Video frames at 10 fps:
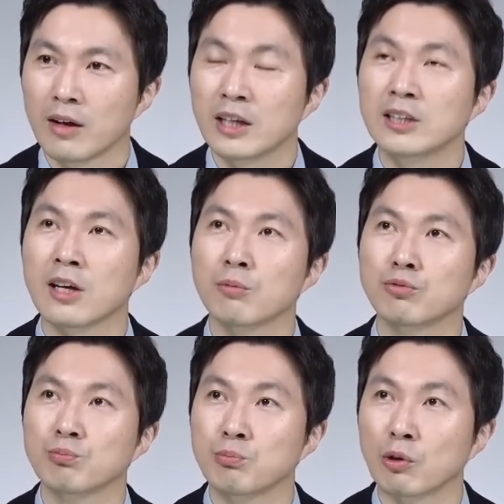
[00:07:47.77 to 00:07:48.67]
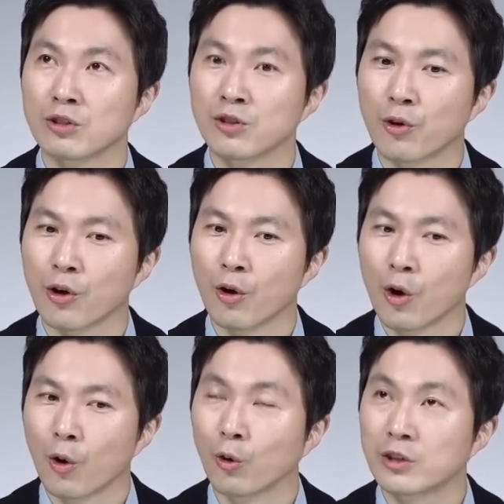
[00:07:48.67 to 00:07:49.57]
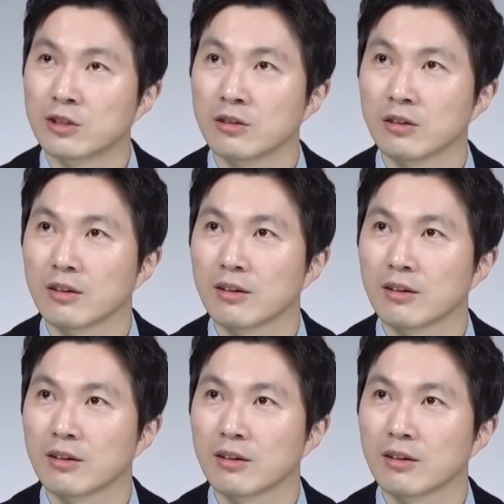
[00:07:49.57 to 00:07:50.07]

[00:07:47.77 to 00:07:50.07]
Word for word: 이 생각 분명 들 거예요. 어디지?